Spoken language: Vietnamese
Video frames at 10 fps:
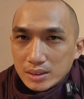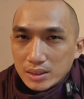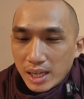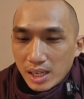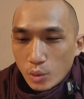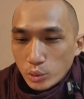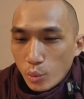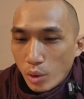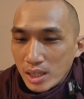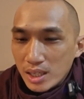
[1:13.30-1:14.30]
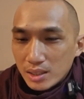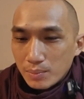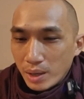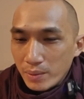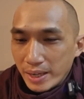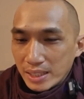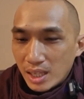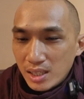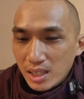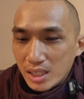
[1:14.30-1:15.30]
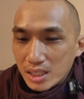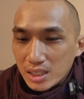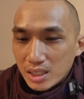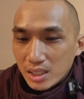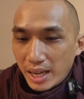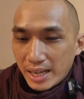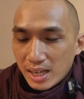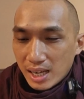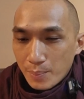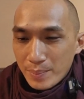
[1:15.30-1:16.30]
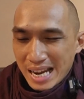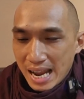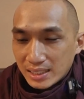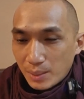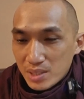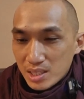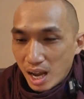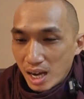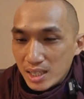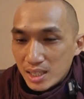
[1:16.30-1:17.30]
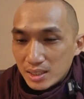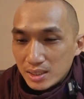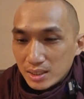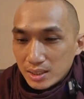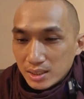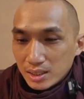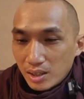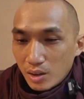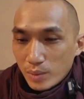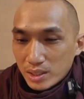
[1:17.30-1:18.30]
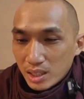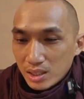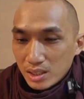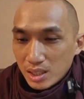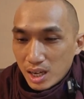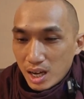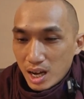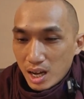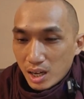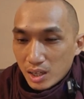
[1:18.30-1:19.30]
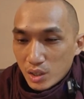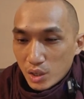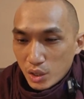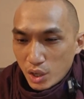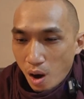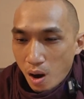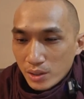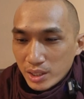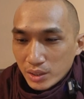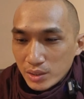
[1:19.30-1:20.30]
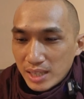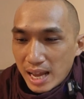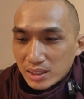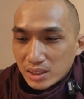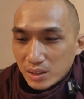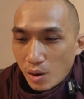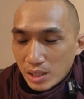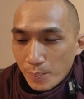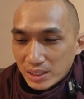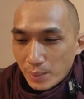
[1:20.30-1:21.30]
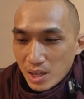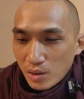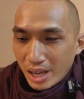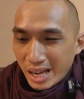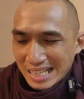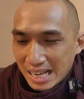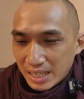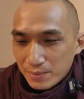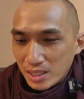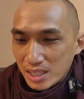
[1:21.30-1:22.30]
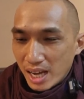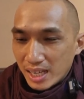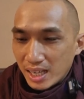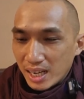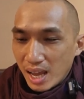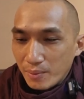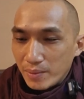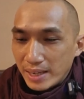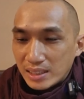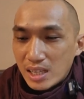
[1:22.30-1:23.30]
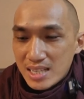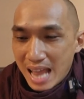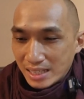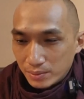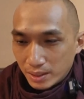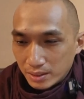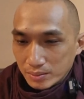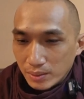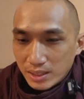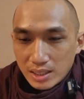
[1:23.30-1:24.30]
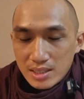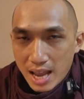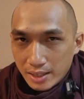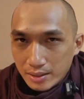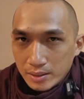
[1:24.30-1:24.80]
hay là ngũ thủ uẩn á mà quý vị tính á, ở đây là 52 tâm sở á không mà trừ uh, thọ với tưởng ra còn 50 tâm sở còn lại là cái vấn đề này là quý vị đã tính sai thưa quý vị vấn đề tính sai